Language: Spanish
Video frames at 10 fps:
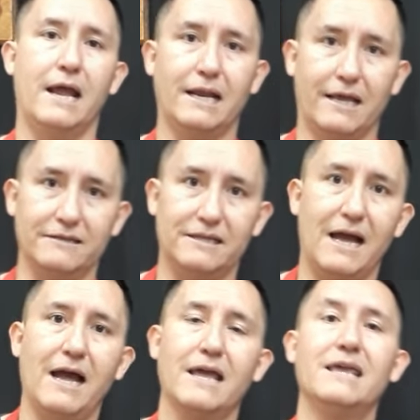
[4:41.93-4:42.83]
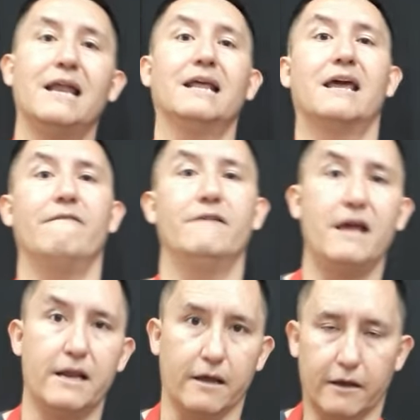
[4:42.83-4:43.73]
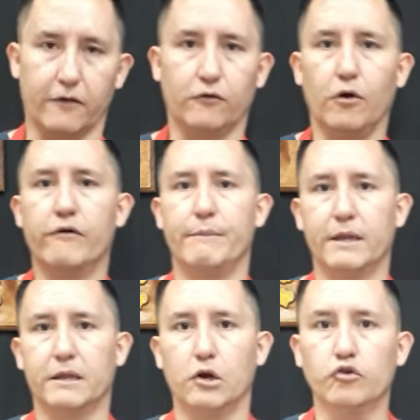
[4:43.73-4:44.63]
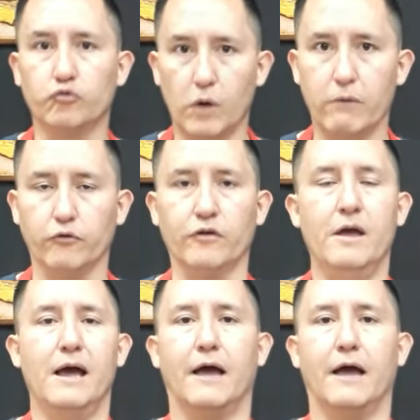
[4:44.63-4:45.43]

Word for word: el que está y el que viene, que son obviamente los huevos.